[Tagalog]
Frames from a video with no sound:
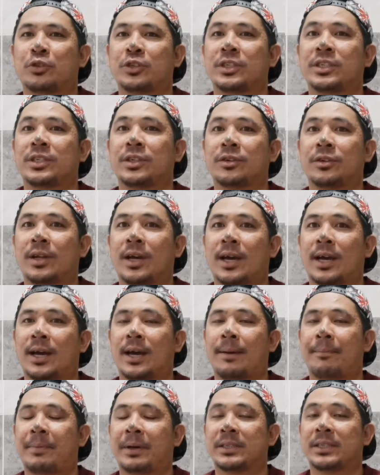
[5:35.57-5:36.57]
posisyon
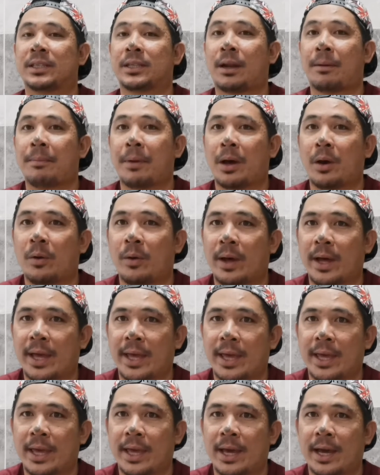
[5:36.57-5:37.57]
ng ah, pagtatrabaho
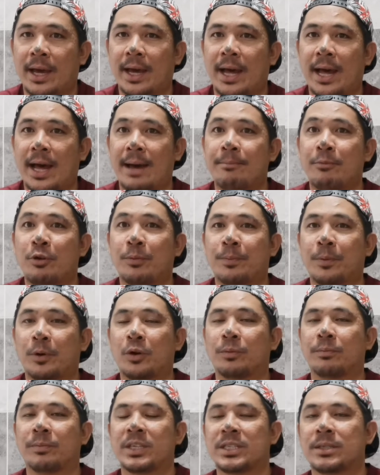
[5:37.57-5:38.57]
ay uh, amo
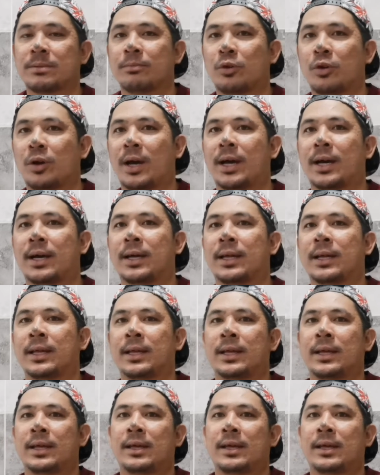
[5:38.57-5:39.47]
po mismo ang